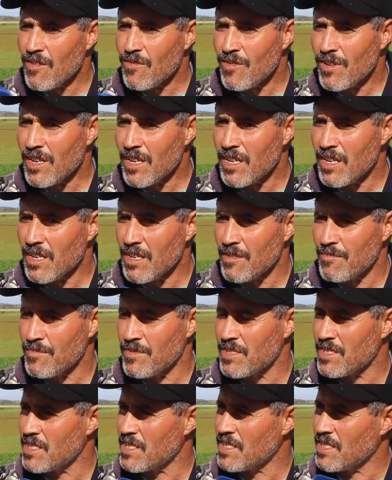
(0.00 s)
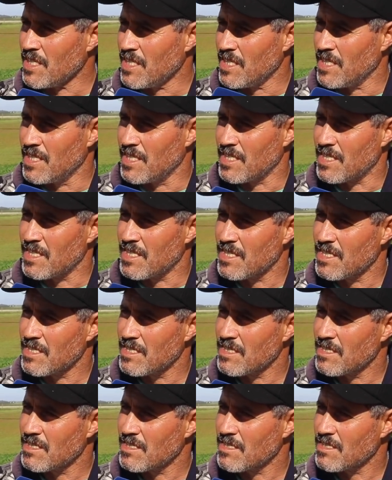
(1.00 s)
وا بزز عليك
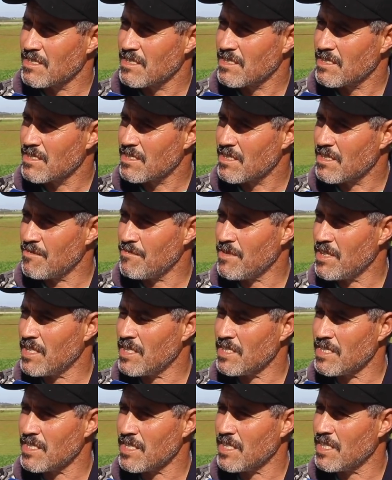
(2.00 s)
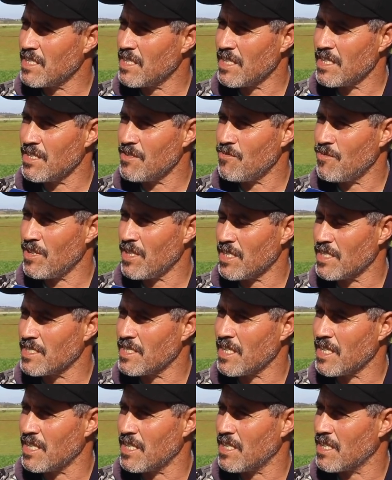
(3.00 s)
كما انسان اي
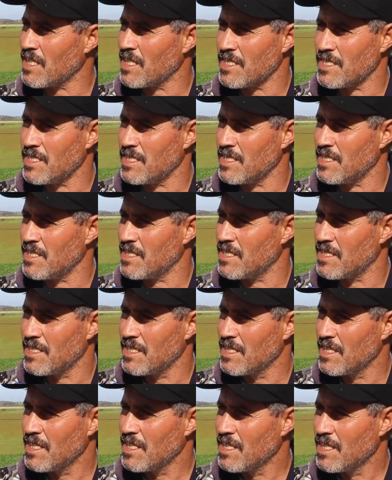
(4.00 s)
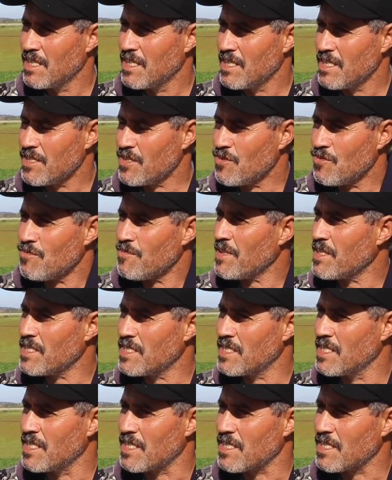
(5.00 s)
واحد راه غادي شنو بغا
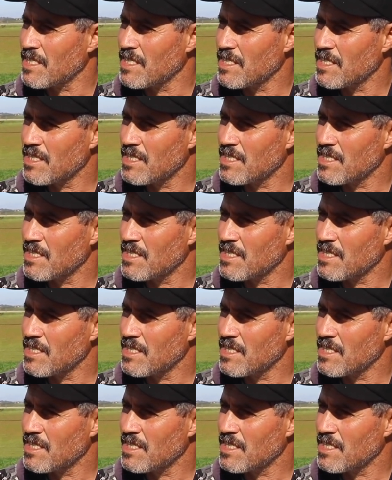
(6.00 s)
يدير